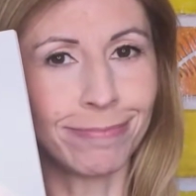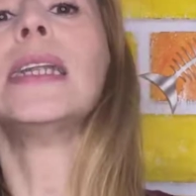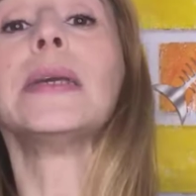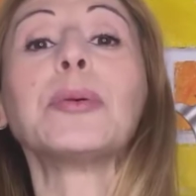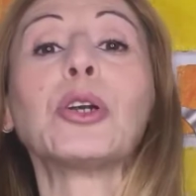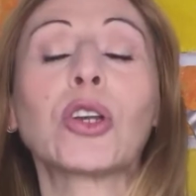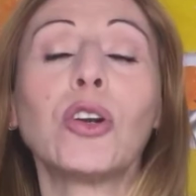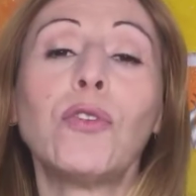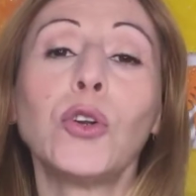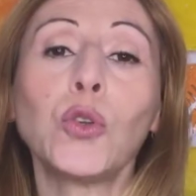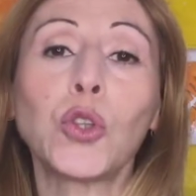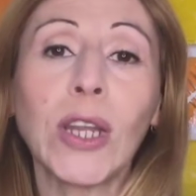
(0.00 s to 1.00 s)
Libro che ho
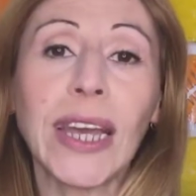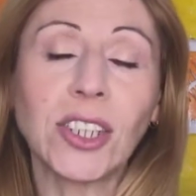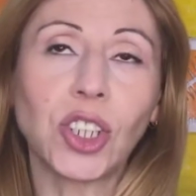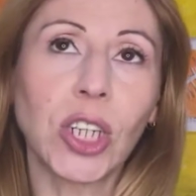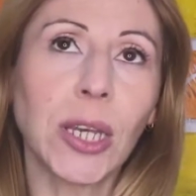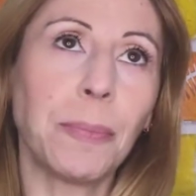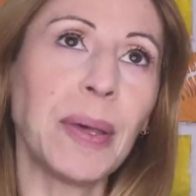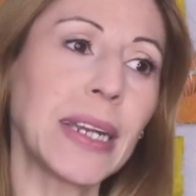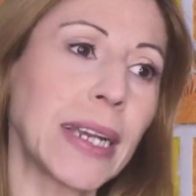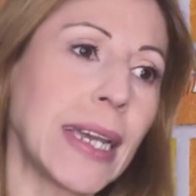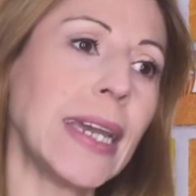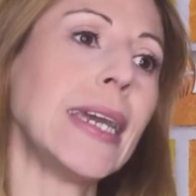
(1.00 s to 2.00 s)
voluto leggere
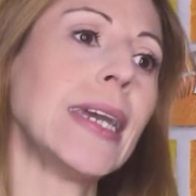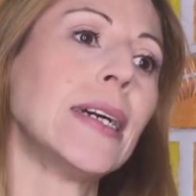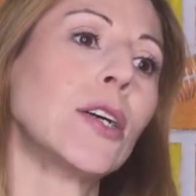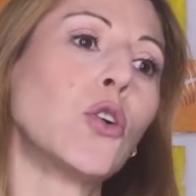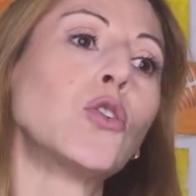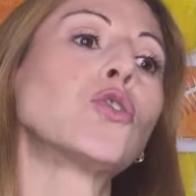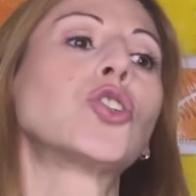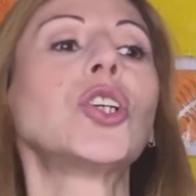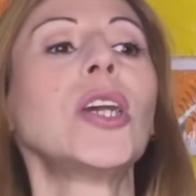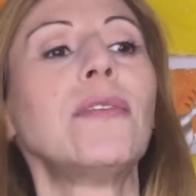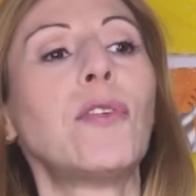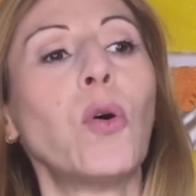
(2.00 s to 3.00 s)
perché
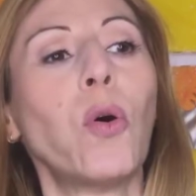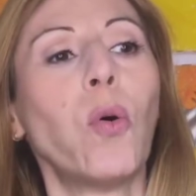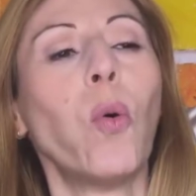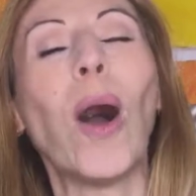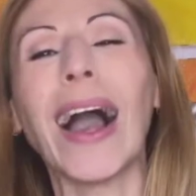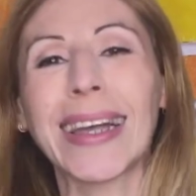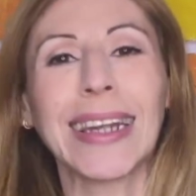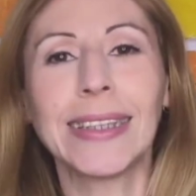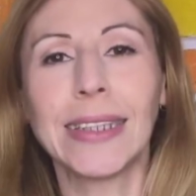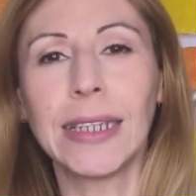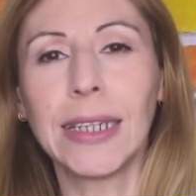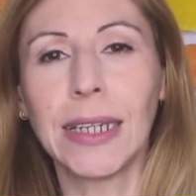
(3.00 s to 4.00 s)
conoscevo a
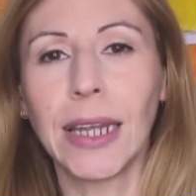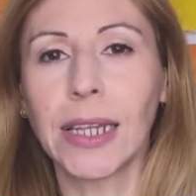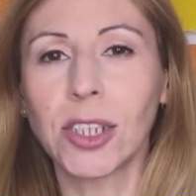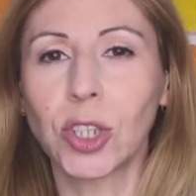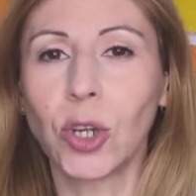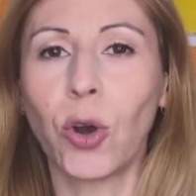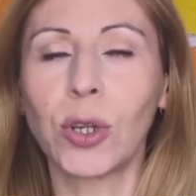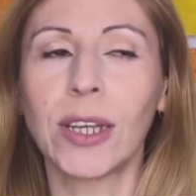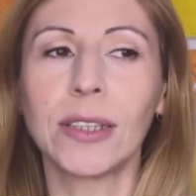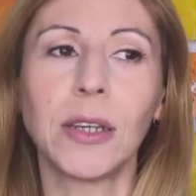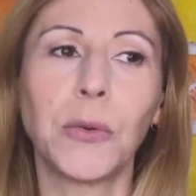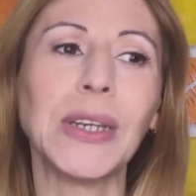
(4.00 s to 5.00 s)
grandi linee la
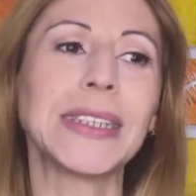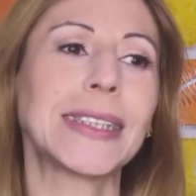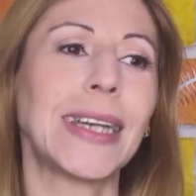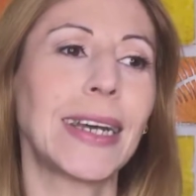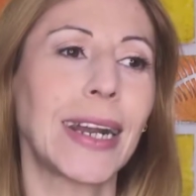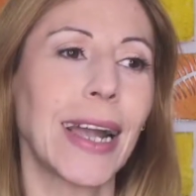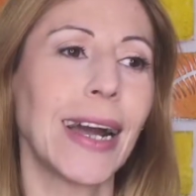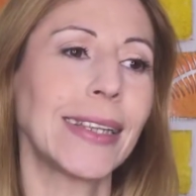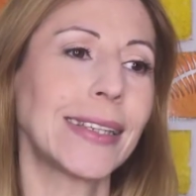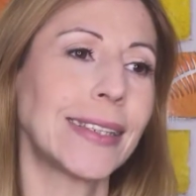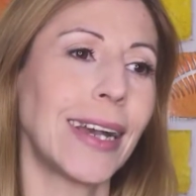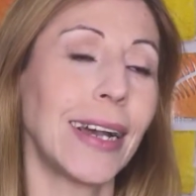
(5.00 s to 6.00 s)
storia di questa
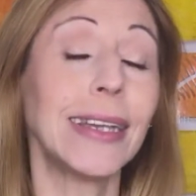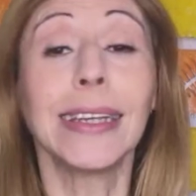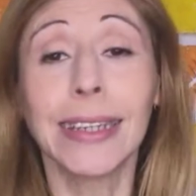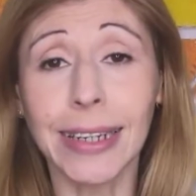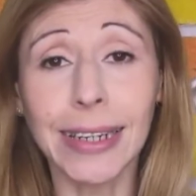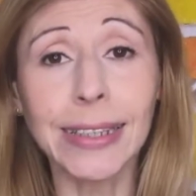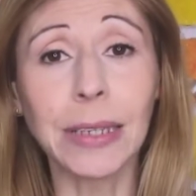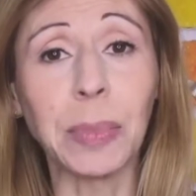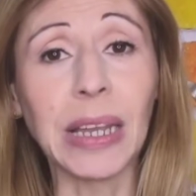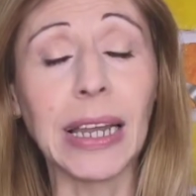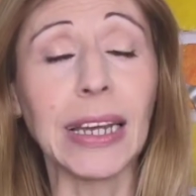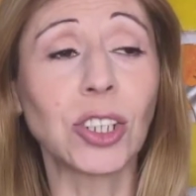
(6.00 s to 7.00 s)
ragazza
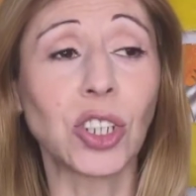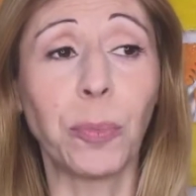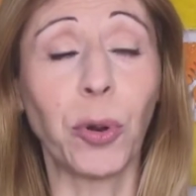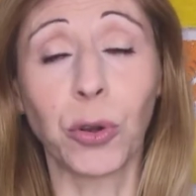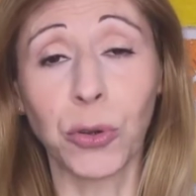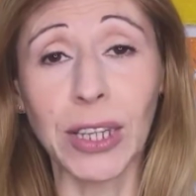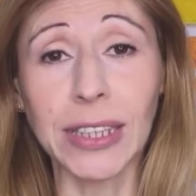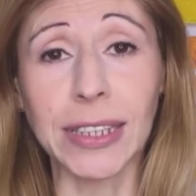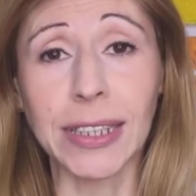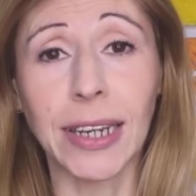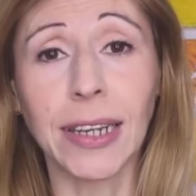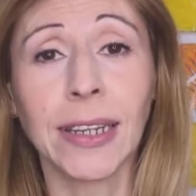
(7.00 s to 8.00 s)
incredibile, c'è poco da
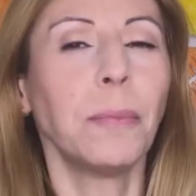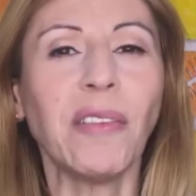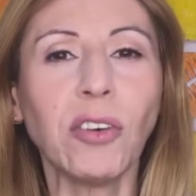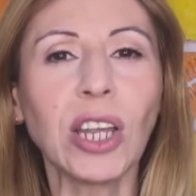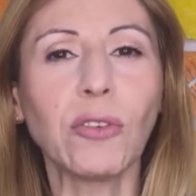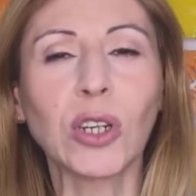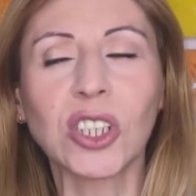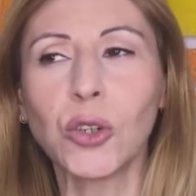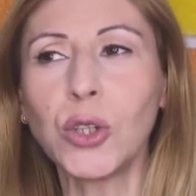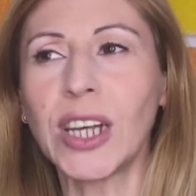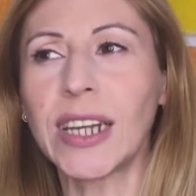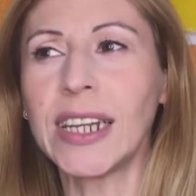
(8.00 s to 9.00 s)
dire, ma volevo
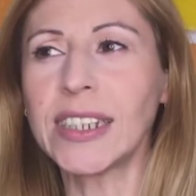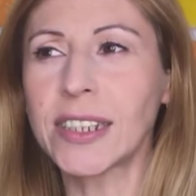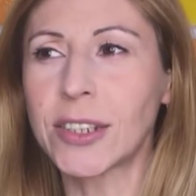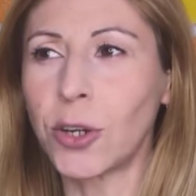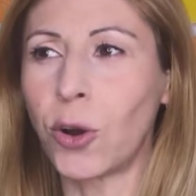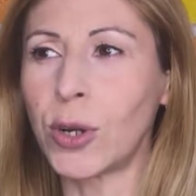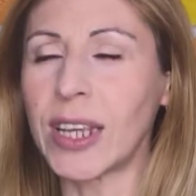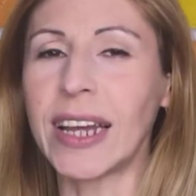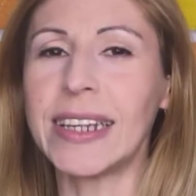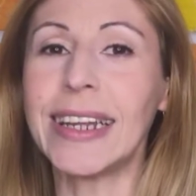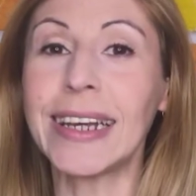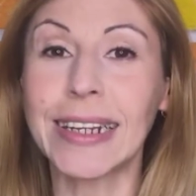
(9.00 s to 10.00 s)
ascoltare la storia
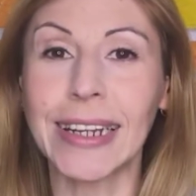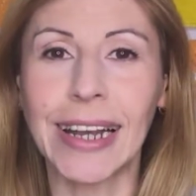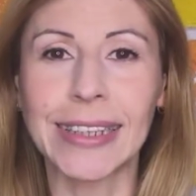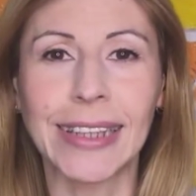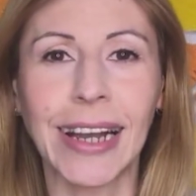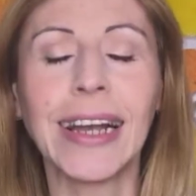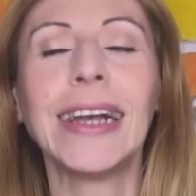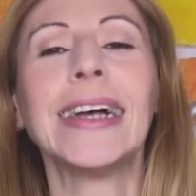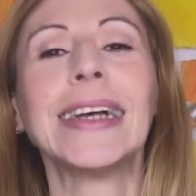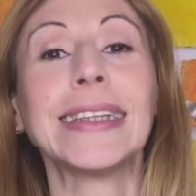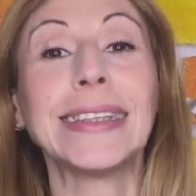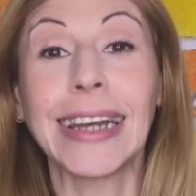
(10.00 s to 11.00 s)
narrata
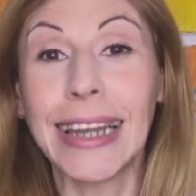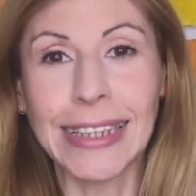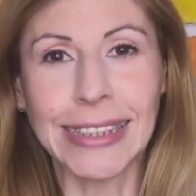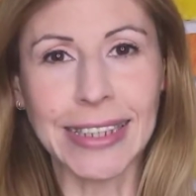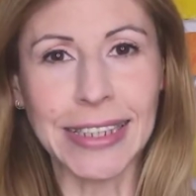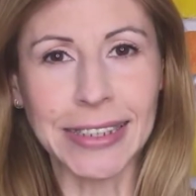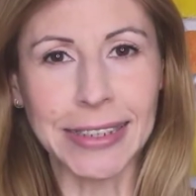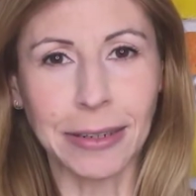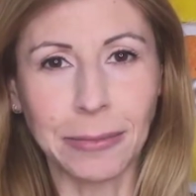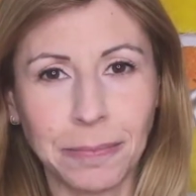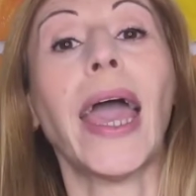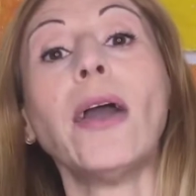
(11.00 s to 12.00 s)
da lei
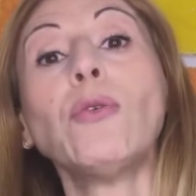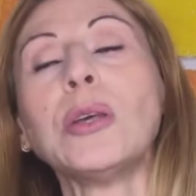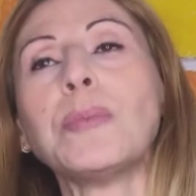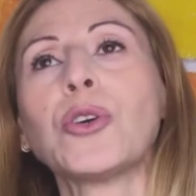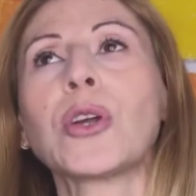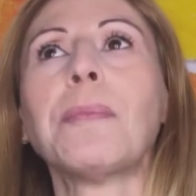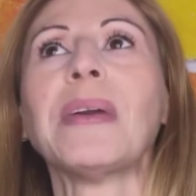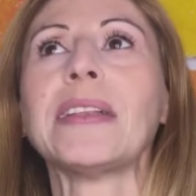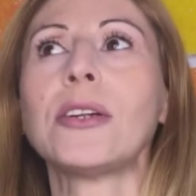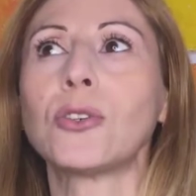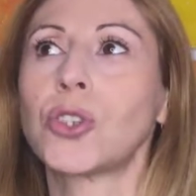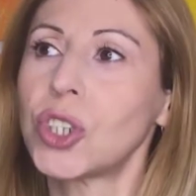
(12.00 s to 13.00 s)
stessa. È un libro che
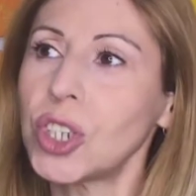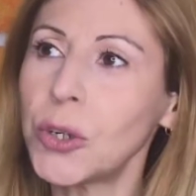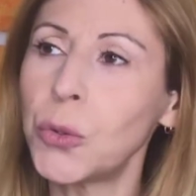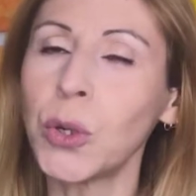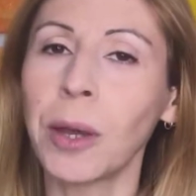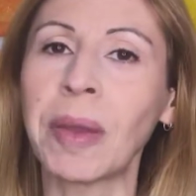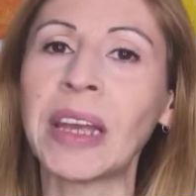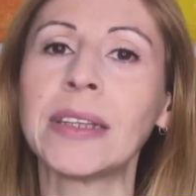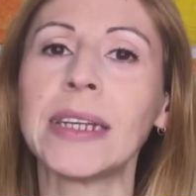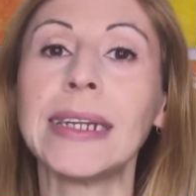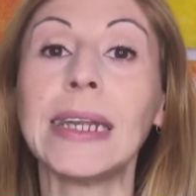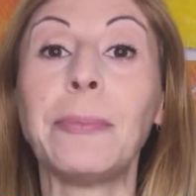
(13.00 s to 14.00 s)
metterò
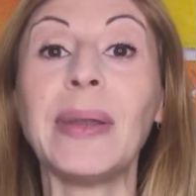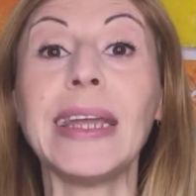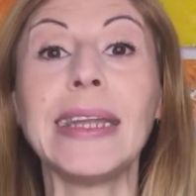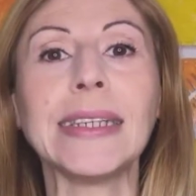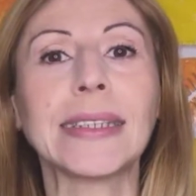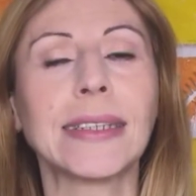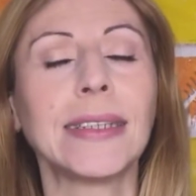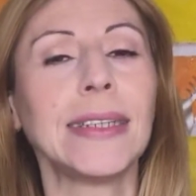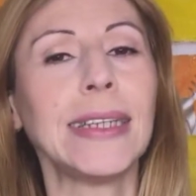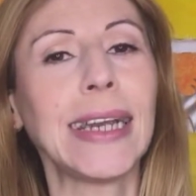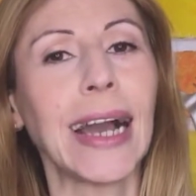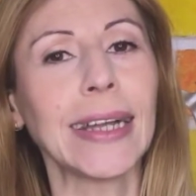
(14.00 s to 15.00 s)
sicuramente nella playlist
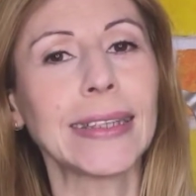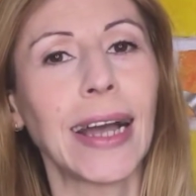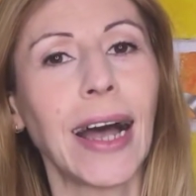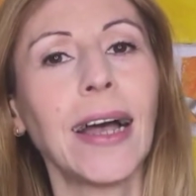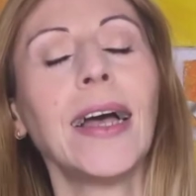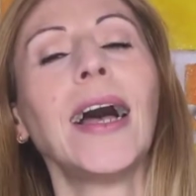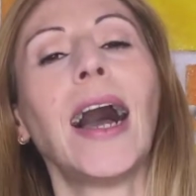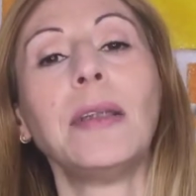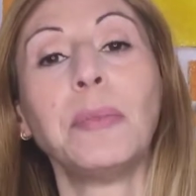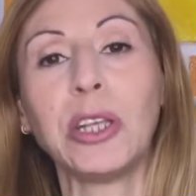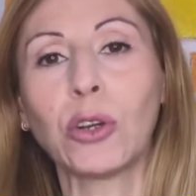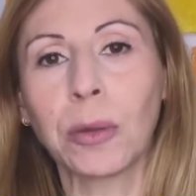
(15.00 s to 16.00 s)
dedicata
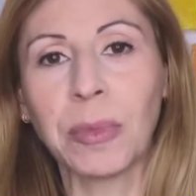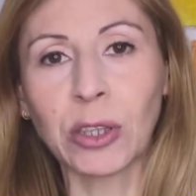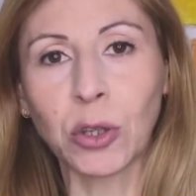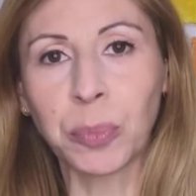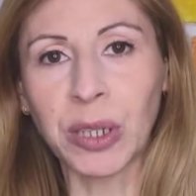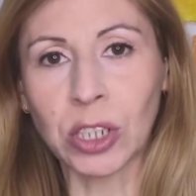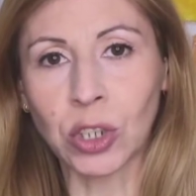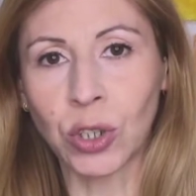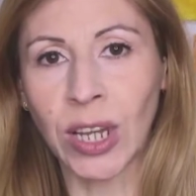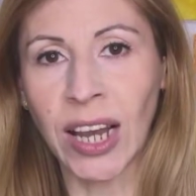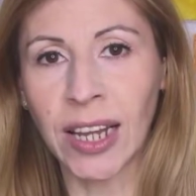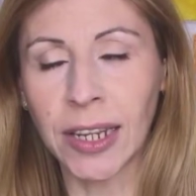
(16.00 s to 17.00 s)
al miglioramento
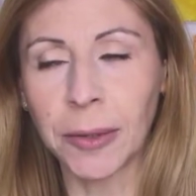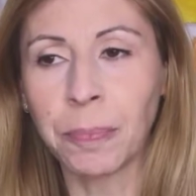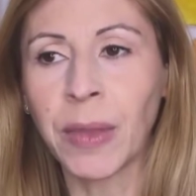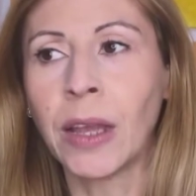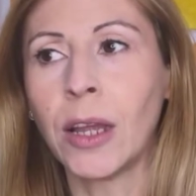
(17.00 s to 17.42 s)
personale.